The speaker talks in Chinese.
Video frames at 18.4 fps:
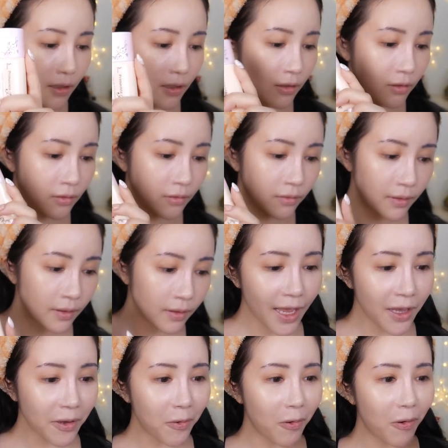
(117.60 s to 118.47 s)
这个
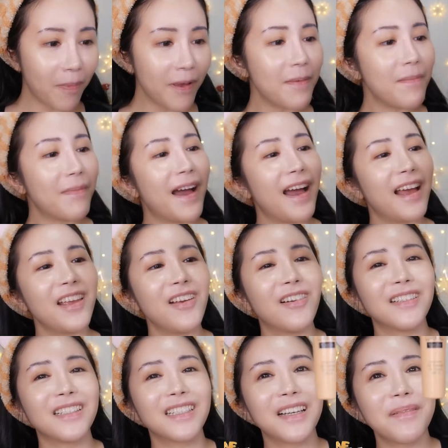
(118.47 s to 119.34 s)
泰国品牌
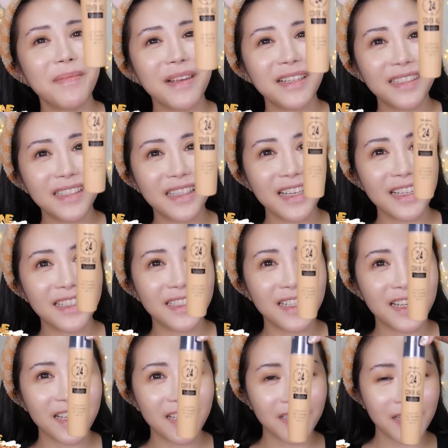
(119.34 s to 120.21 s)
有这个 Mistine 这